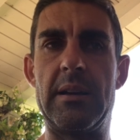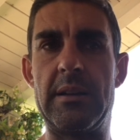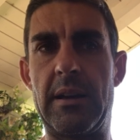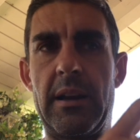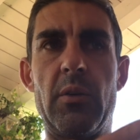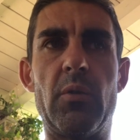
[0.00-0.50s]

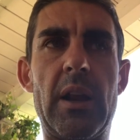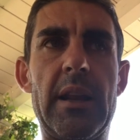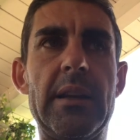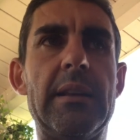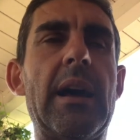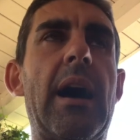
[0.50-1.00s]

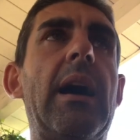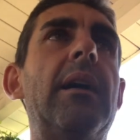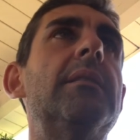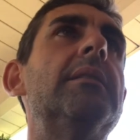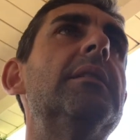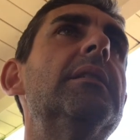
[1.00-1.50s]
regolarità
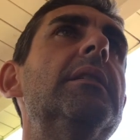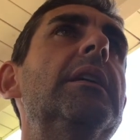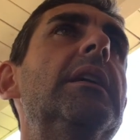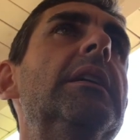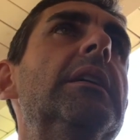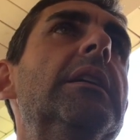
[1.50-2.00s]

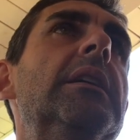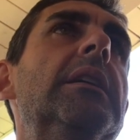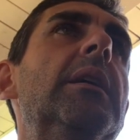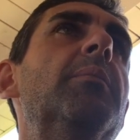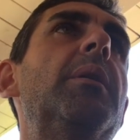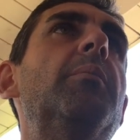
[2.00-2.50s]
nei,
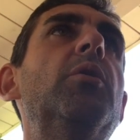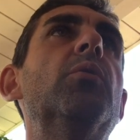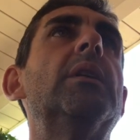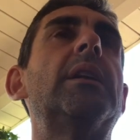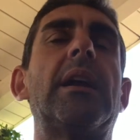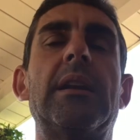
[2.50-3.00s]
nei primi due o
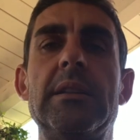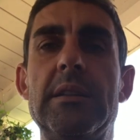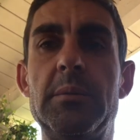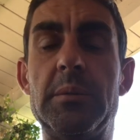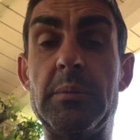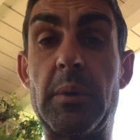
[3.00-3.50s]
tre anni di
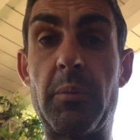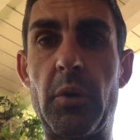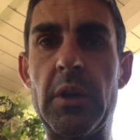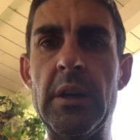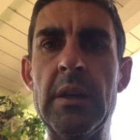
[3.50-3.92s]
pipa, poi